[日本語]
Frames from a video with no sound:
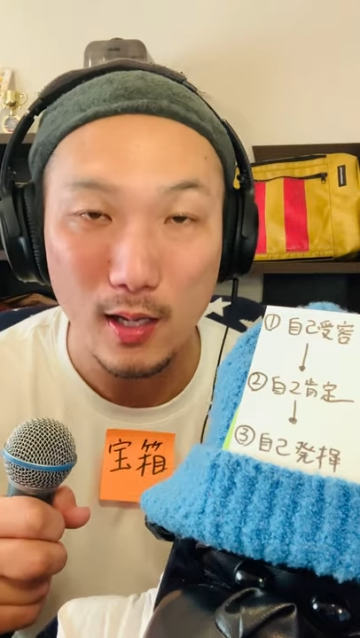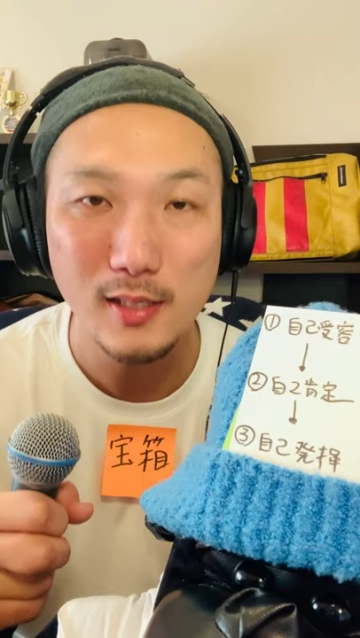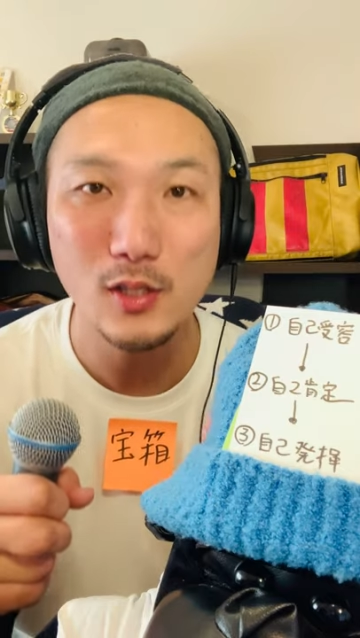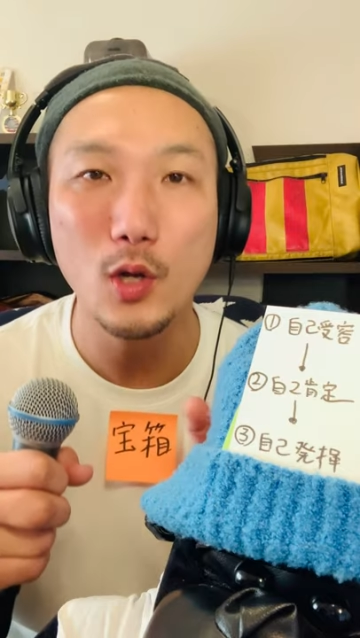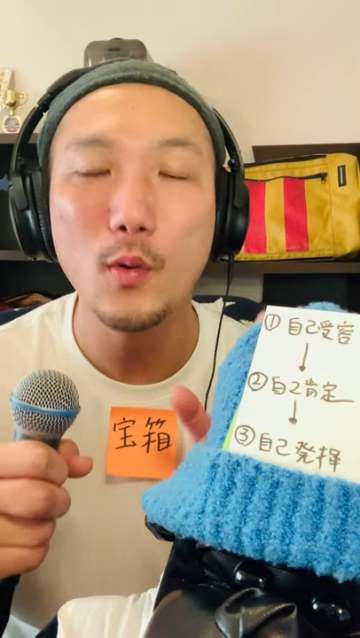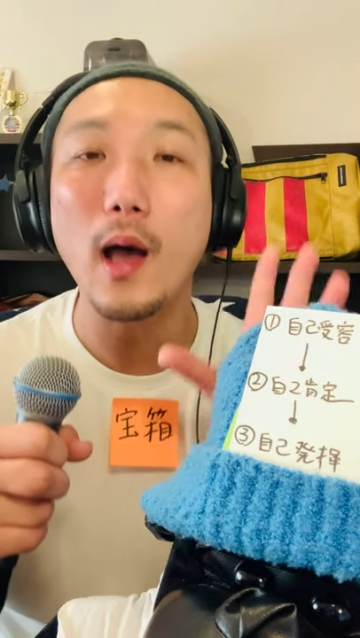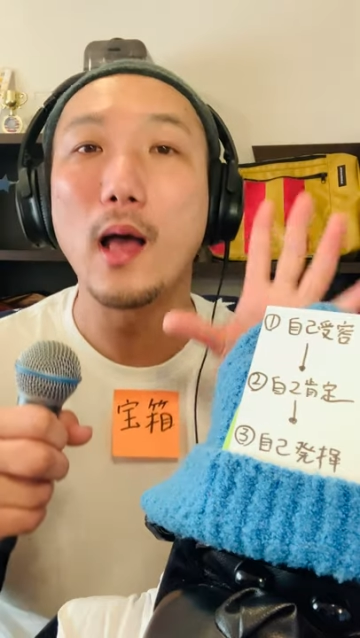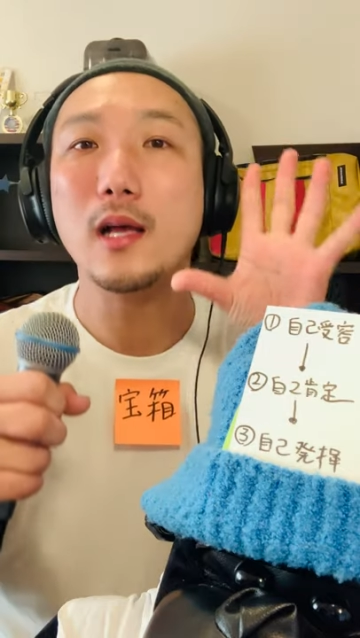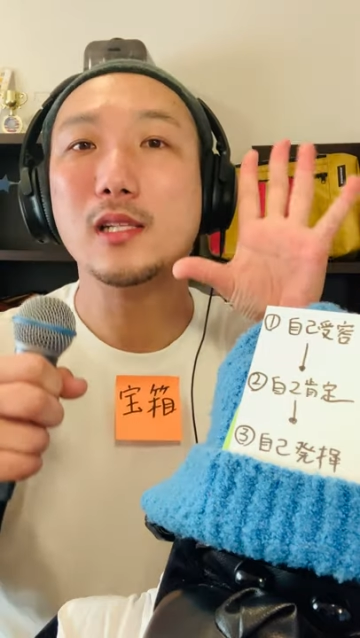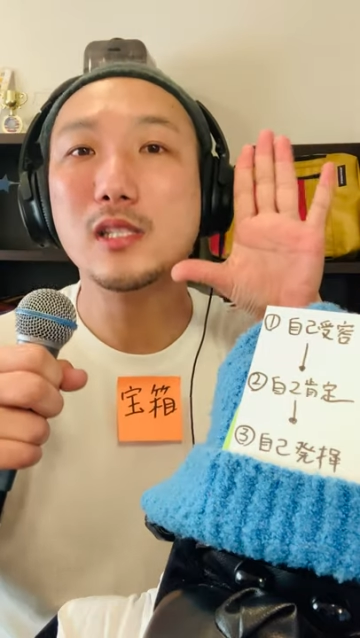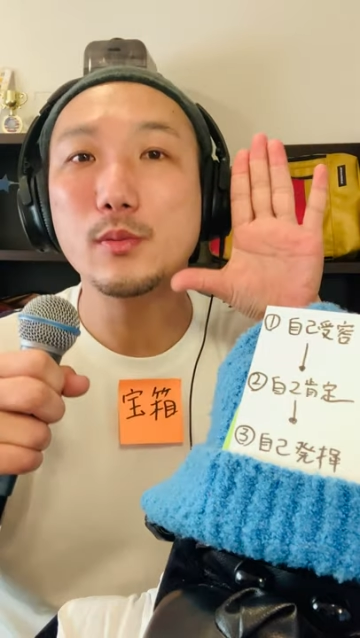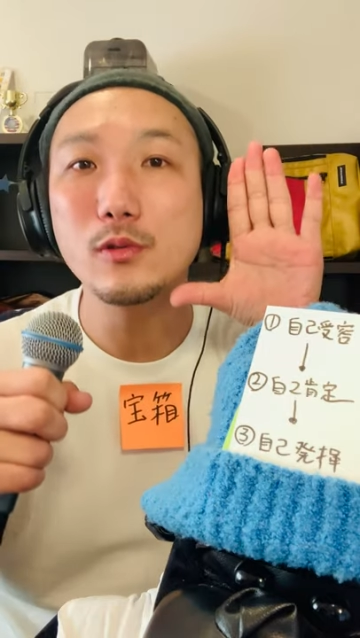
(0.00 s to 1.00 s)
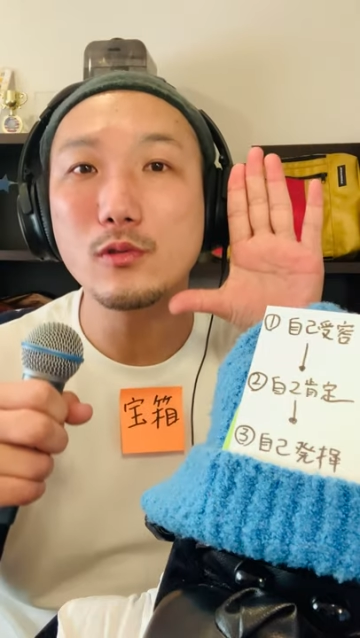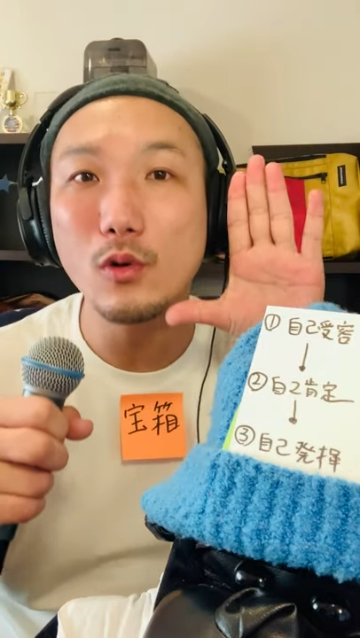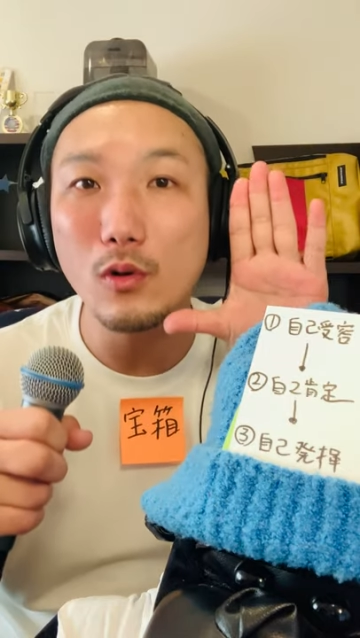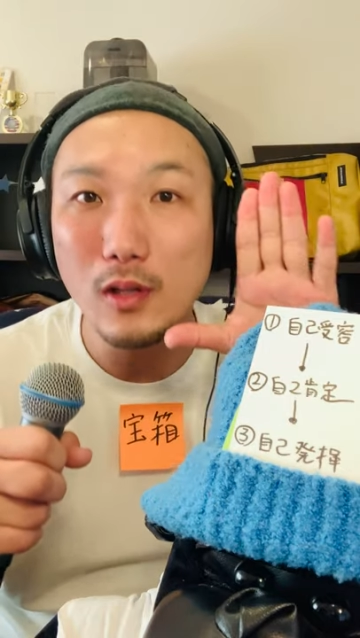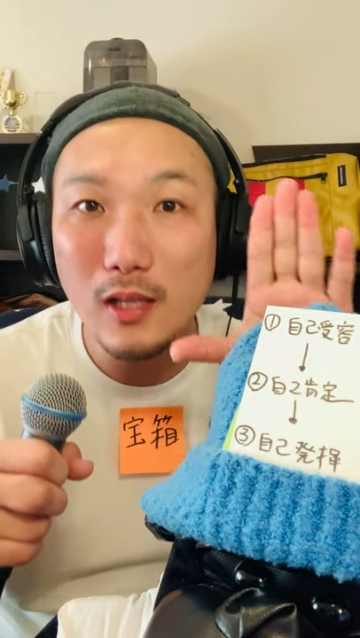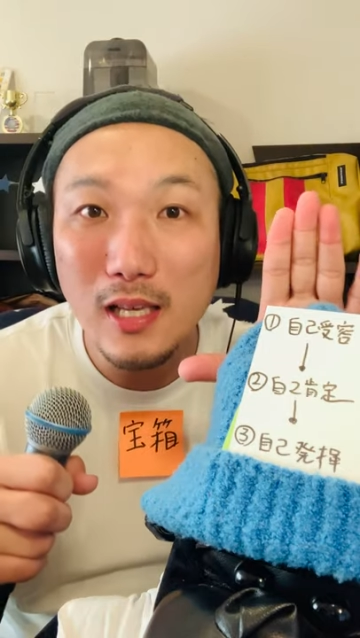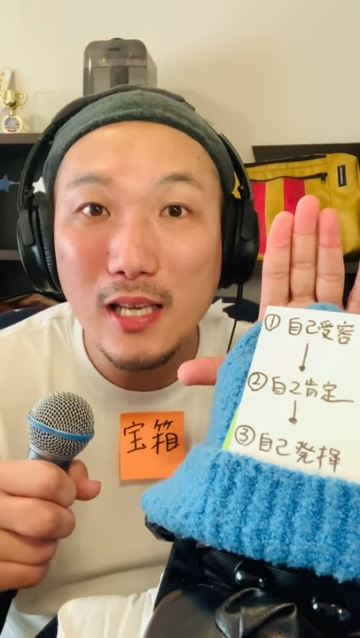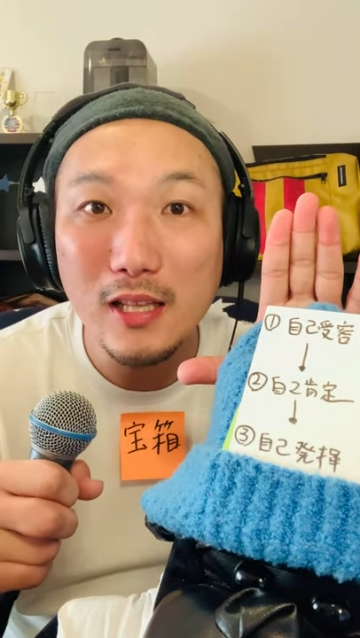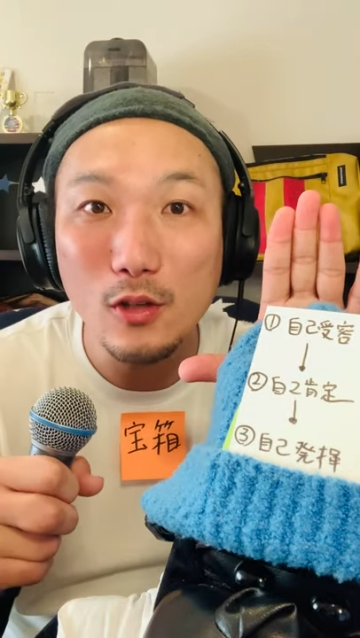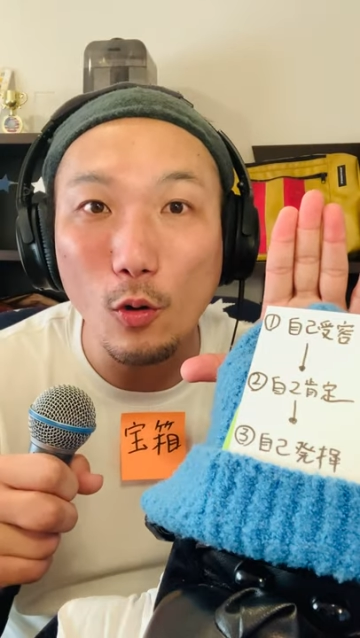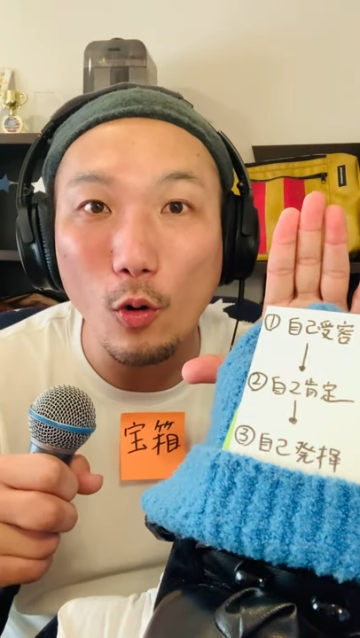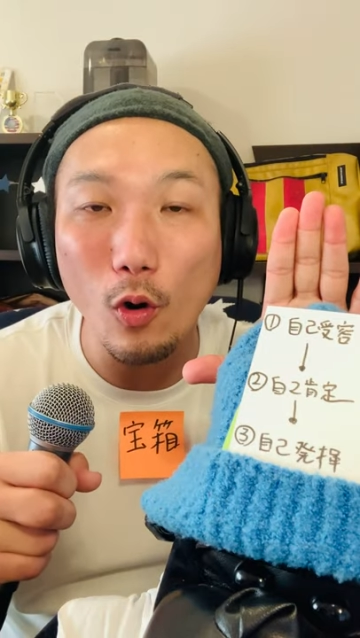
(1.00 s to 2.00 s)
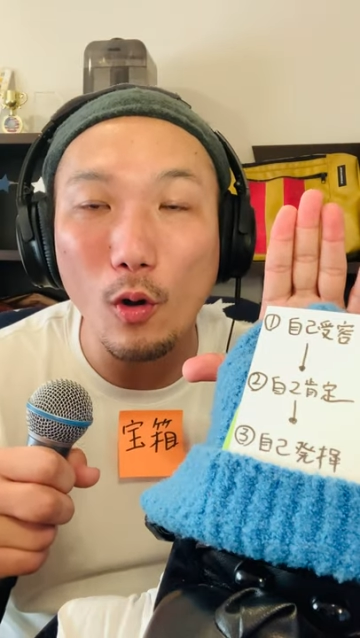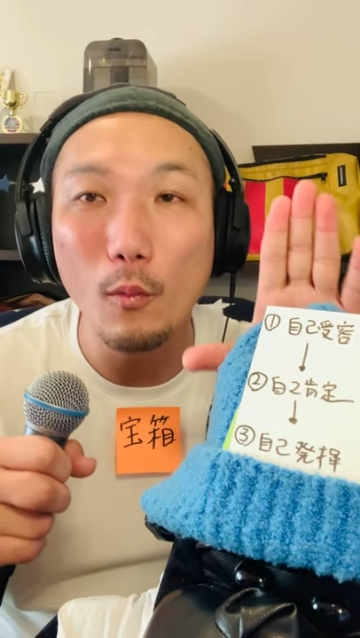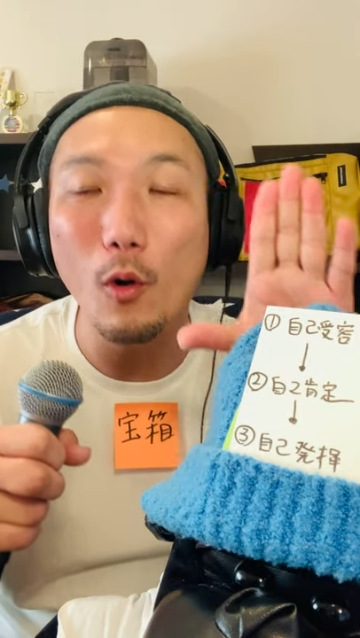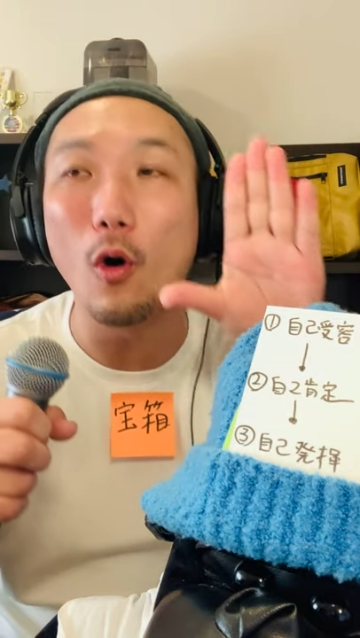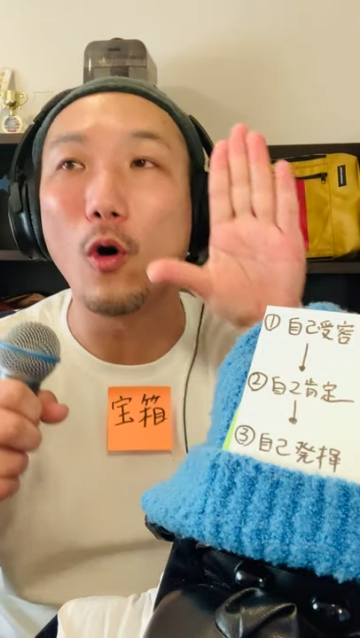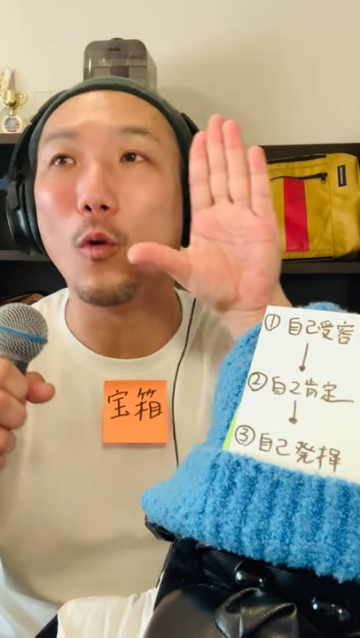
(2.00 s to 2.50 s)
それは自分のいいところも